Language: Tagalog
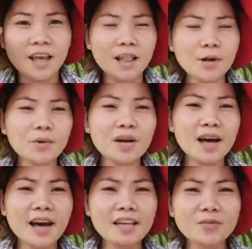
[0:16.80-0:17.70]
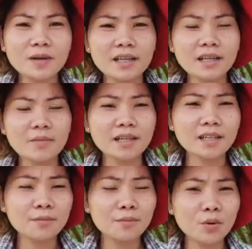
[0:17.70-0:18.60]
Hello guys! Magandang
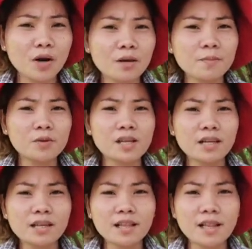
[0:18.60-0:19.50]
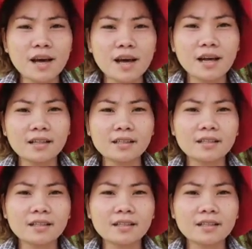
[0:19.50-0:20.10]
magandang buhay po sa ating lahat.